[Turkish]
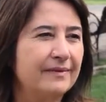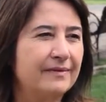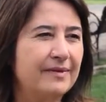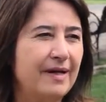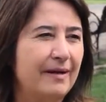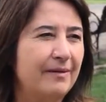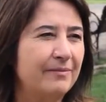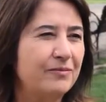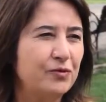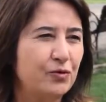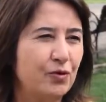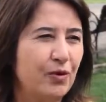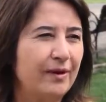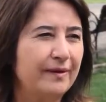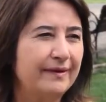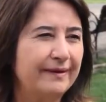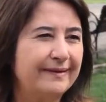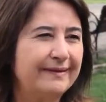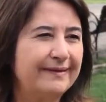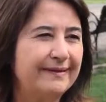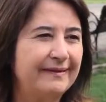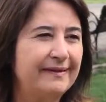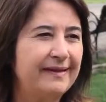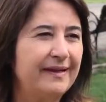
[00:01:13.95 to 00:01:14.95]
tam şu an
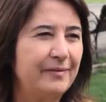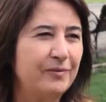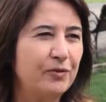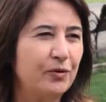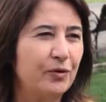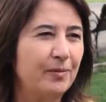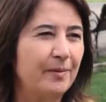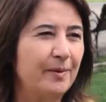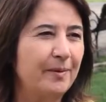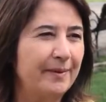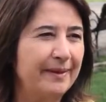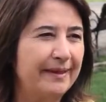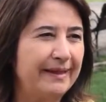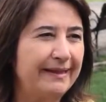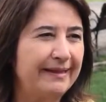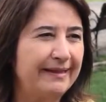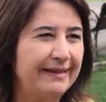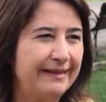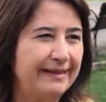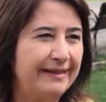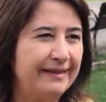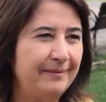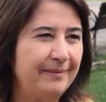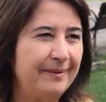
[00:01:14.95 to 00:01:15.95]
hatırlayamıyorum ama
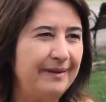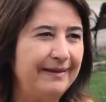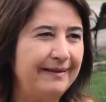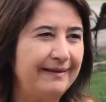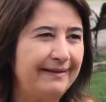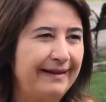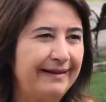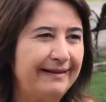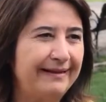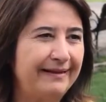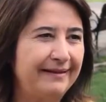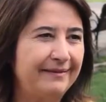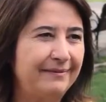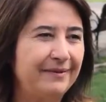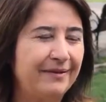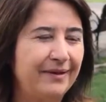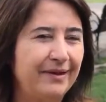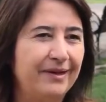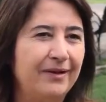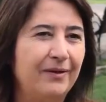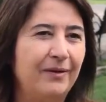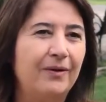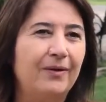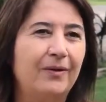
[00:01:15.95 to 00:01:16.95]
2000'lerin
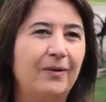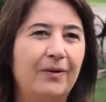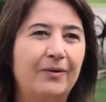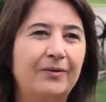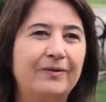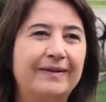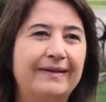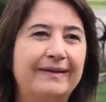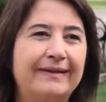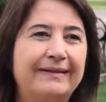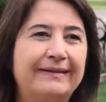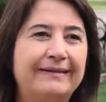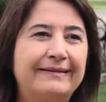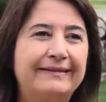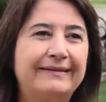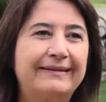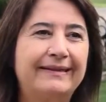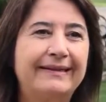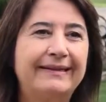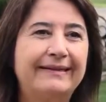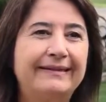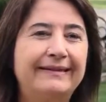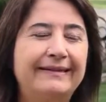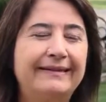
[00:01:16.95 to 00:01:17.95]
e,
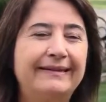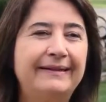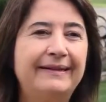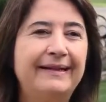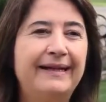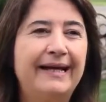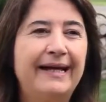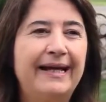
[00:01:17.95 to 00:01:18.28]
ortalarındaydı.